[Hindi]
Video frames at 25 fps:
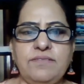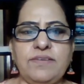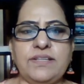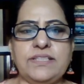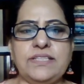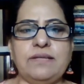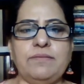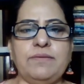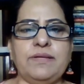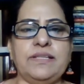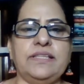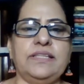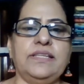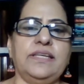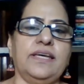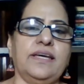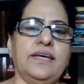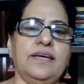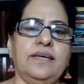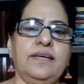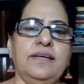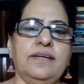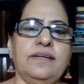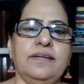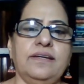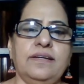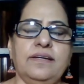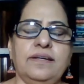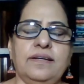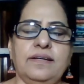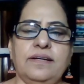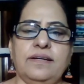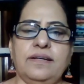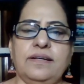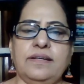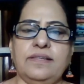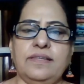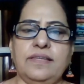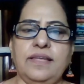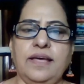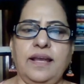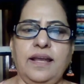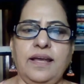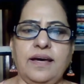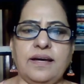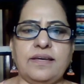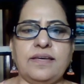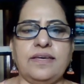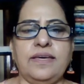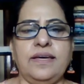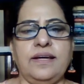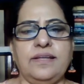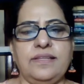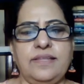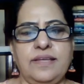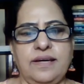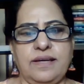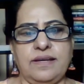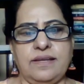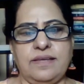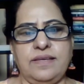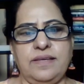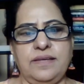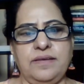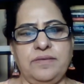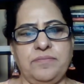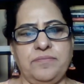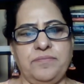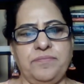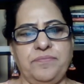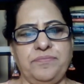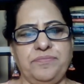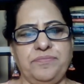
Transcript: वजह बनती है तलाक के आधार की